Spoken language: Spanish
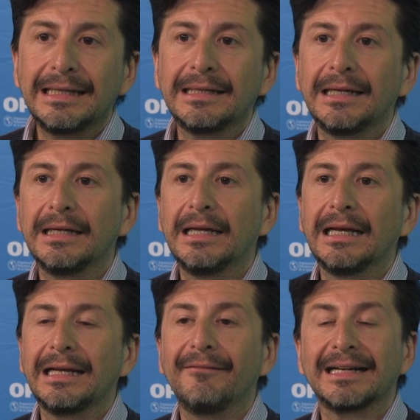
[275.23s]
tiene
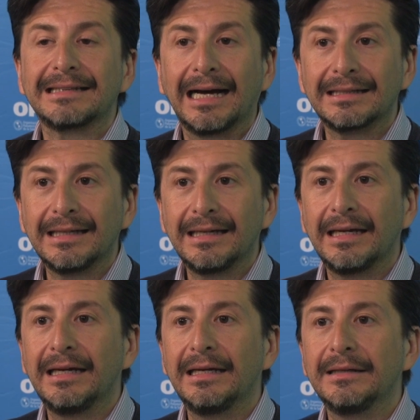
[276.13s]
la libertad de,
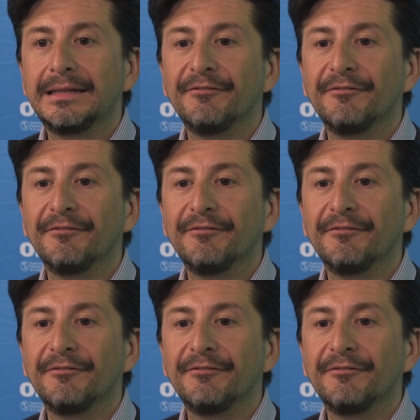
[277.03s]
eh,